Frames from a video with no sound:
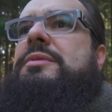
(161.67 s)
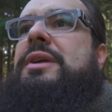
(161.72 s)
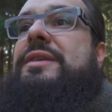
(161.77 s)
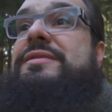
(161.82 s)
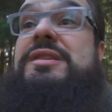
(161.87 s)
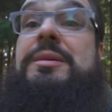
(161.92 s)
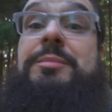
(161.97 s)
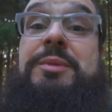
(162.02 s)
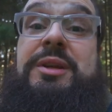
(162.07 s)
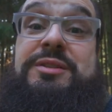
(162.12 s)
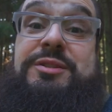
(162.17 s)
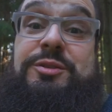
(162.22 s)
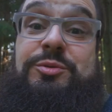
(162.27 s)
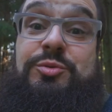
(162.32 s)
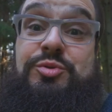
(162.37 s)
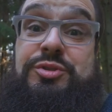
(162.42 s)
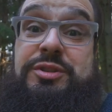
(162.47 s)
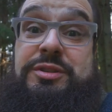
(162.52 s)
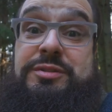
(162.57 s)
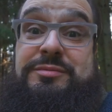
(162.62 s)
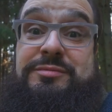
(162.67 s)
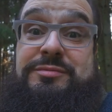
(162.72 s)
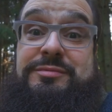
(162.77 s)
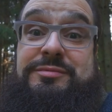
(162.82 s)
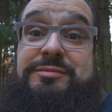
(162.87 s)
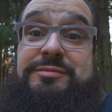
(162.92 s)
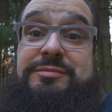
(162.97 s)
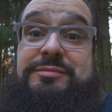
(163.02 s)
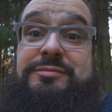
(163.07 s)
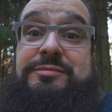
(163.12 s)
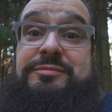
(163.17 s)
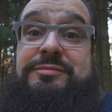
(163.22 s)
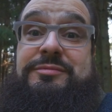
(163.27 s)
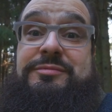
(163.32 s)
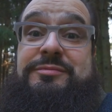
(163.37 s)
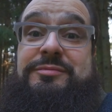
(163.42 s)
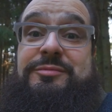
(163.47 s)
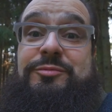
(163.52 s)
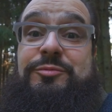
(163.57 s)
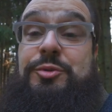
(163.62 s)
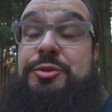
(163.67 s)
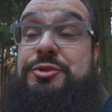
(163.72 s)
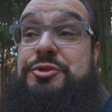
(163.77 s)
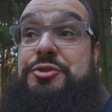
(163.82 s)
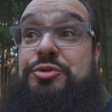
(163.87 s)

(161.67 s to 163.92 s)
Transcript: На всем ли это нужно? Вот